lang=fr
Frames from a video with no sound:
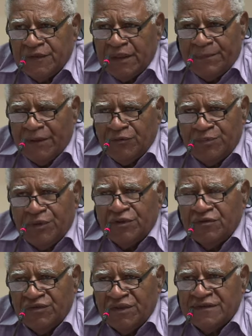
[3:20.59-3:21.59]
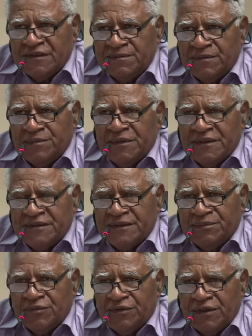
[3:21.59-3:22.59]
il n'a pas eu peur de venir s'exprimer
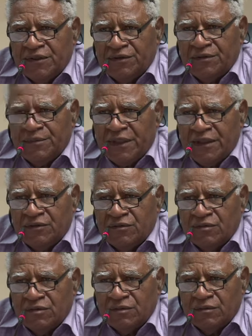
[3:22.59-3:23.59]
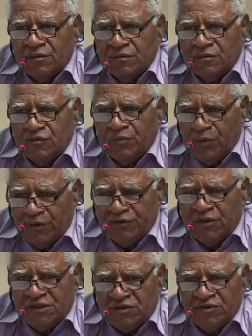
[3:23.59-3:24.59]
ici pour dire que ben, nous,
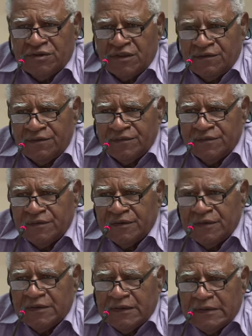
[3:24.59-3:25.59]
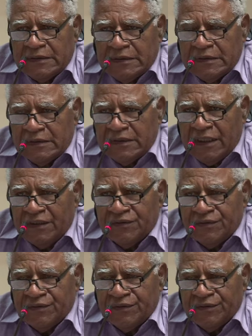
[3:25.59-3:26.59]
portons les choses. Hein.
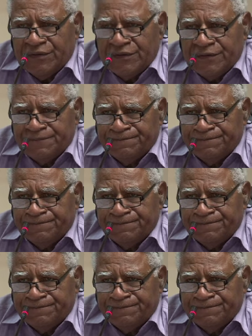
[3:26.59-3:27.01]
L'acte, euh,